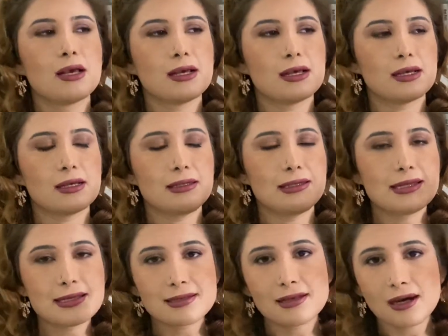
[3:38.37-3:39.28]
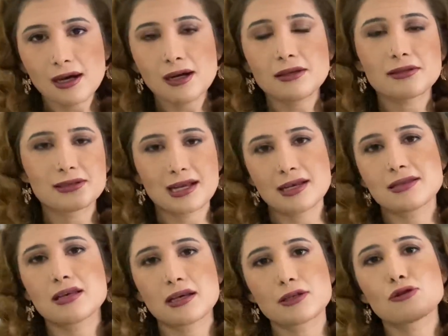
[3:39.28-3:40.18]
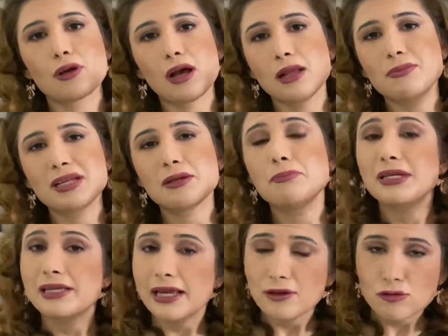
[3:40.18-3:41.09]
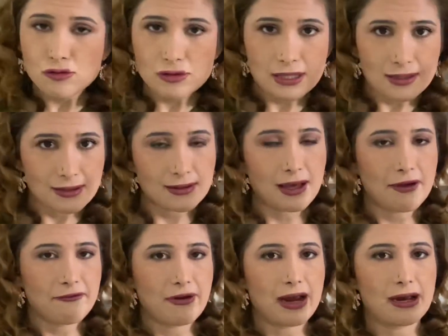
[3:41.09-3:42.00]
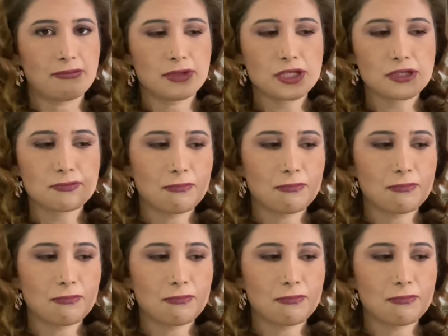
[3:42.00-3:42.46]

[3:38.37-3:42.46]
Ee, Liza transseksüel bir birey üzerinden vermiş.